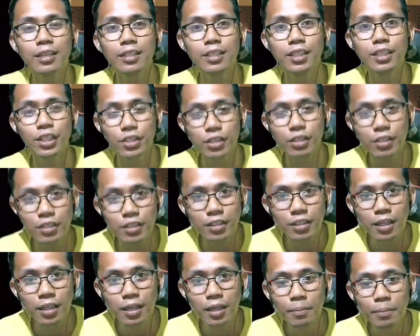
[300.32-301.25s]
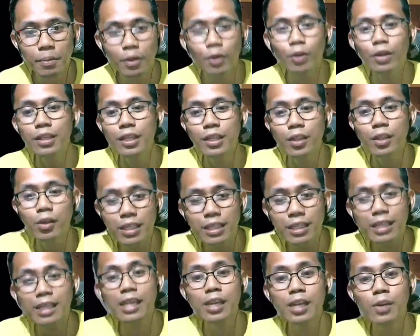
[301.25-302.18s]
Jesus. Pero hindi daw siya
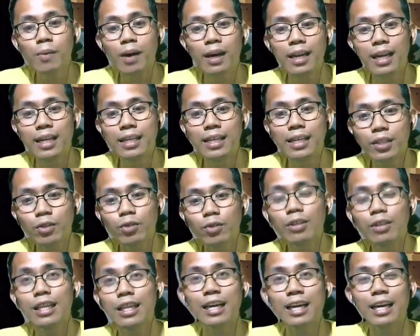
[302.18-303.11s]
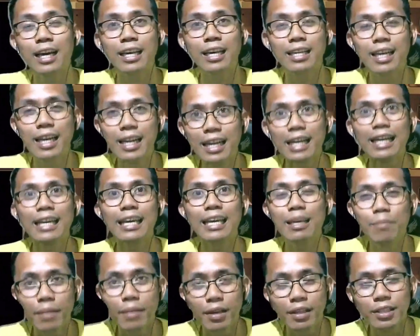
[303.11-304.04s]
naniniwala dito na talaga yan ang
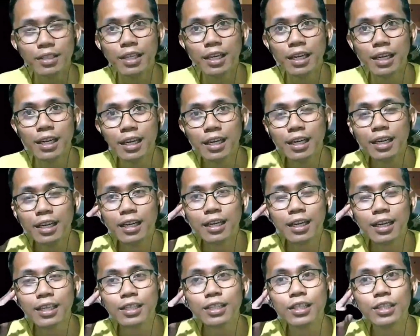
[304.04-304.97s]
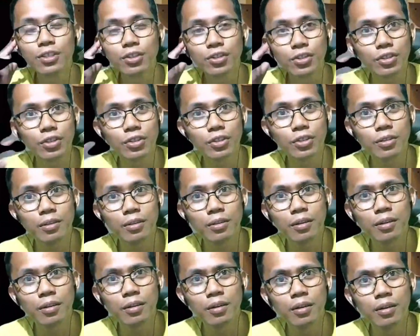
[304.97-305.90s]
image ng Jesus.
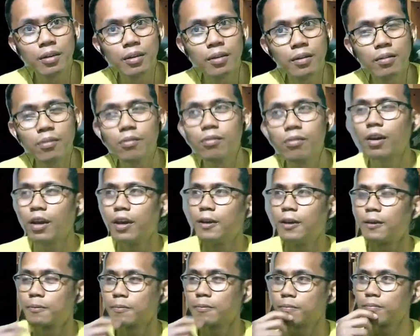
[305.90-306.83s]
Okay.